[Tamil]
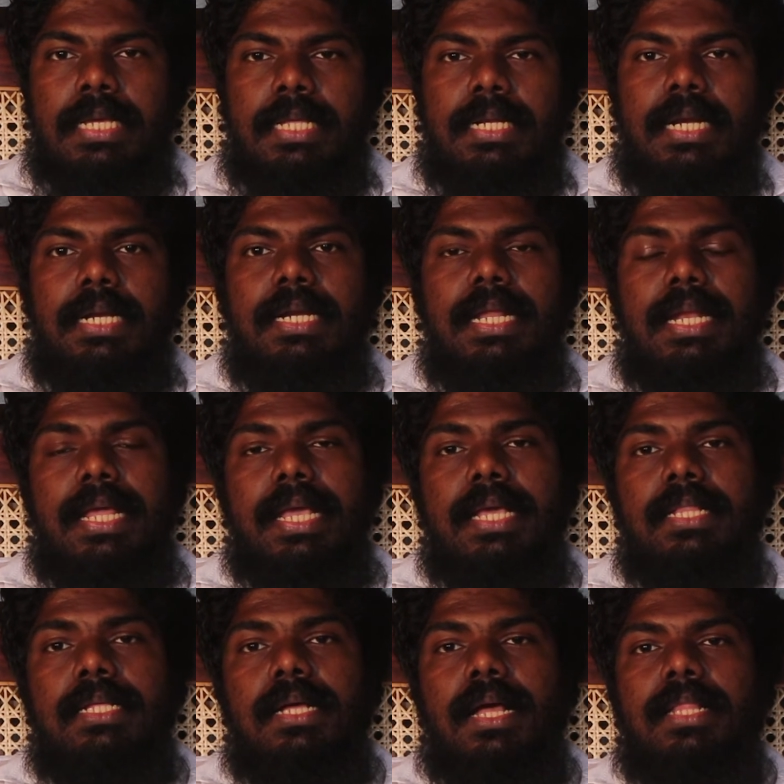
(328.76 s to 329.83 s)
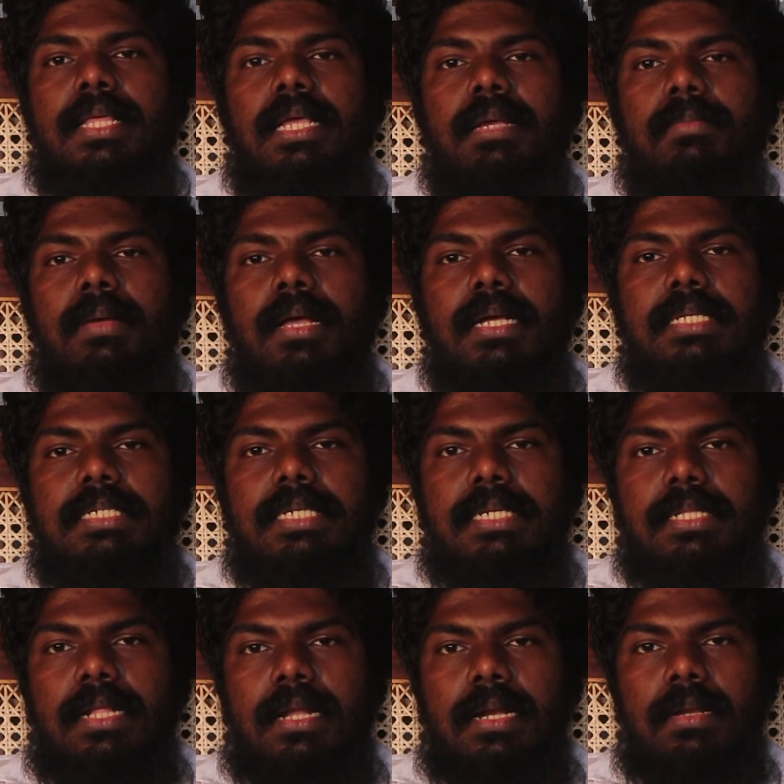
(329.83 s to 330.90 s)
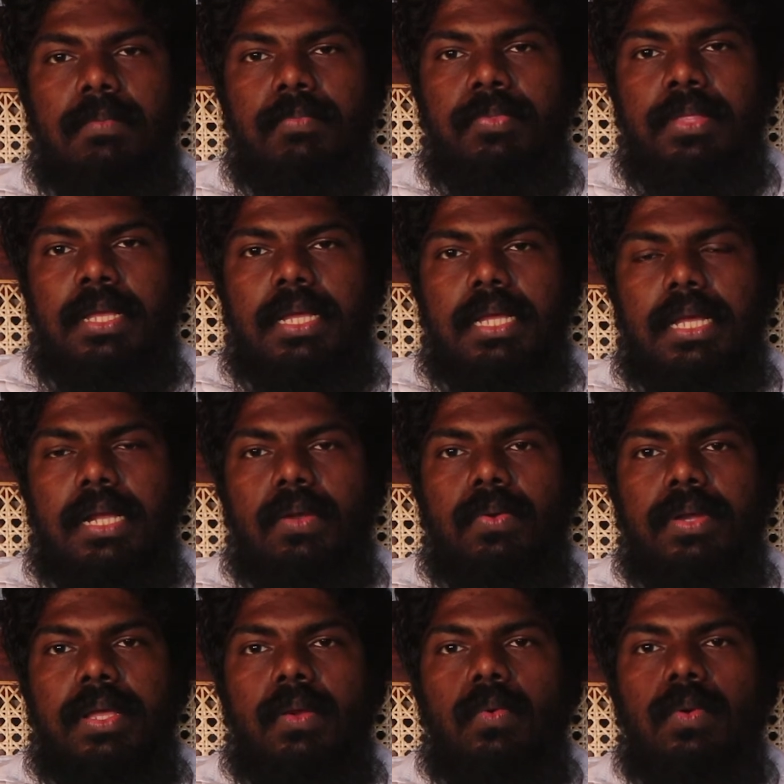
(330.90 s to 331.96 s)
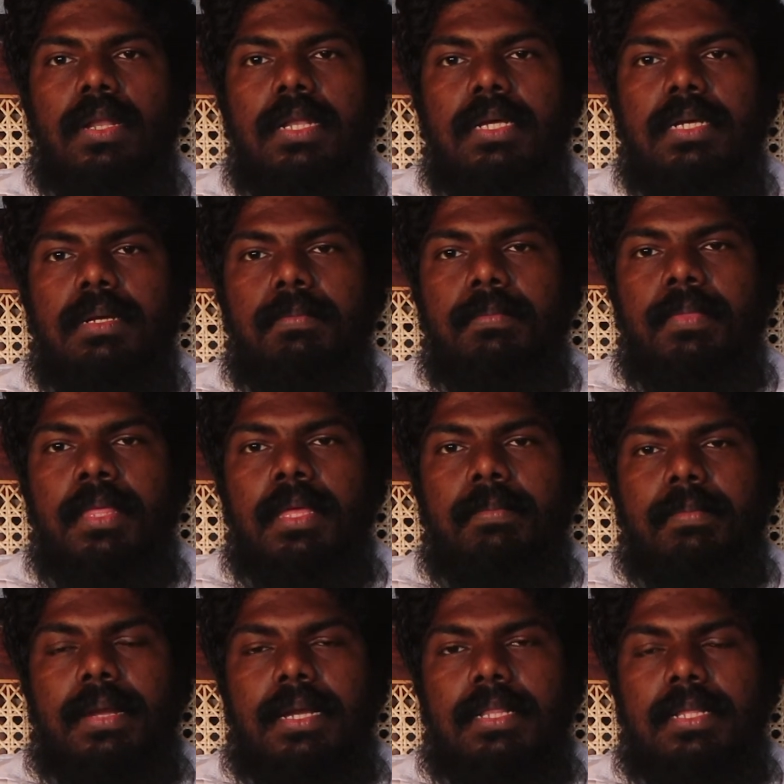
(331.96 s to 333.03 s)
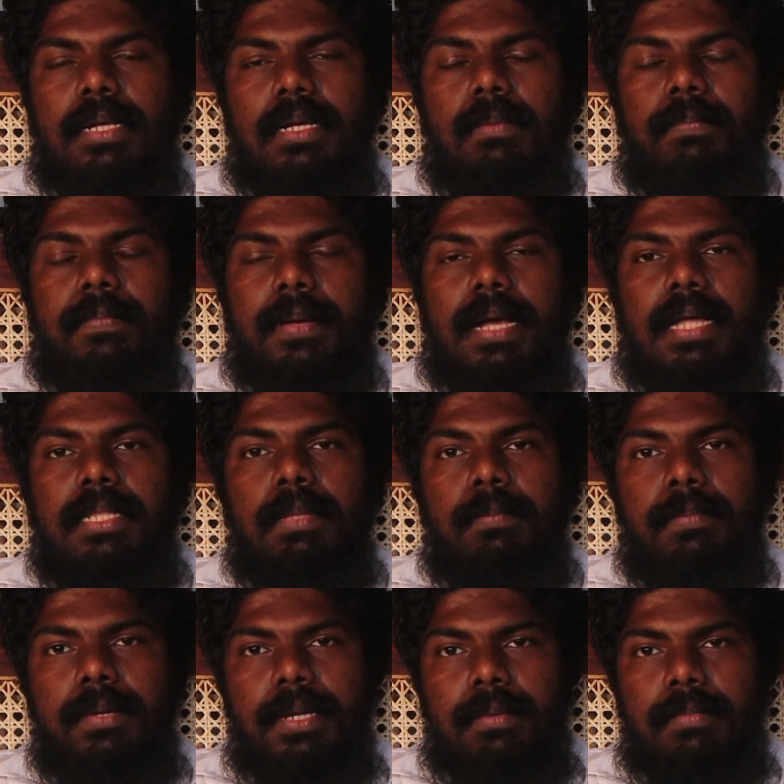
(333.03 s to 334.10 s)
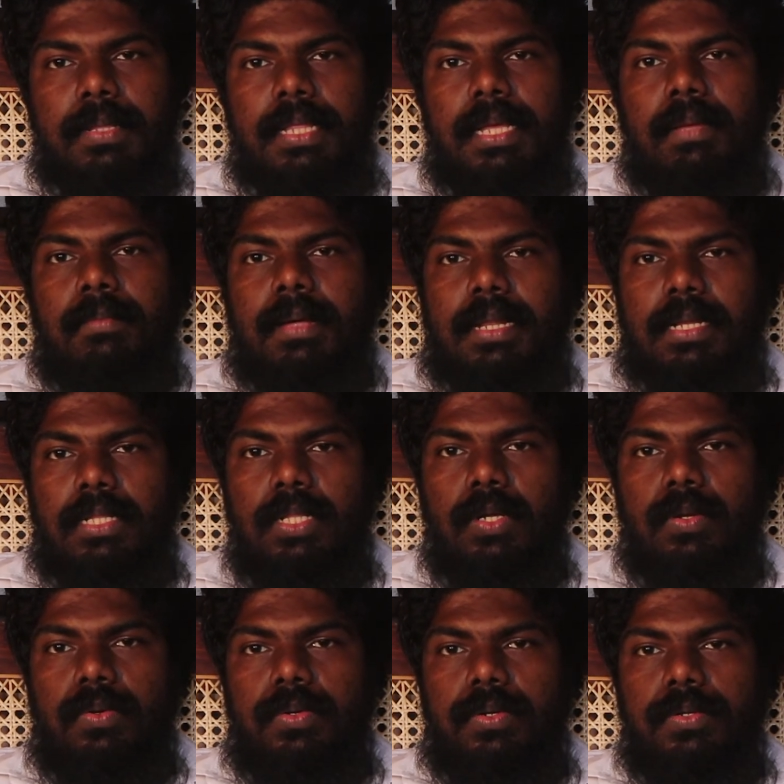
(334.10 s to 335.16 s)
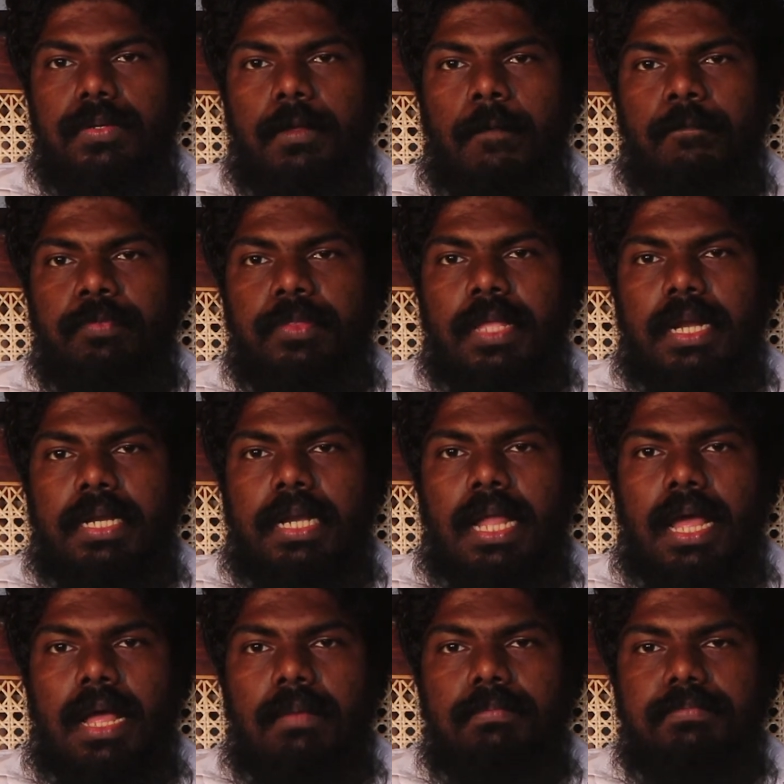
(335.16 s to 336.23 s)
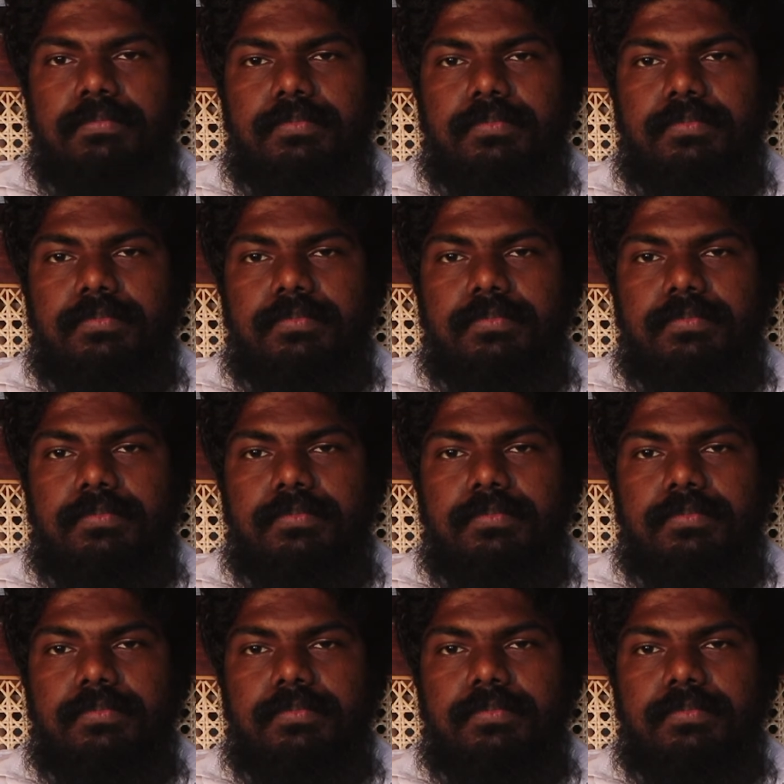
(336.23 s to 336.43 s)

இரண்டில் எது அதிகமாக செய்தாலும் எங்களுடைய உடலுக்கும் மனதுக்கும் பாதிப்பு என்பதையும் அறிந்து கொண்டு நாம்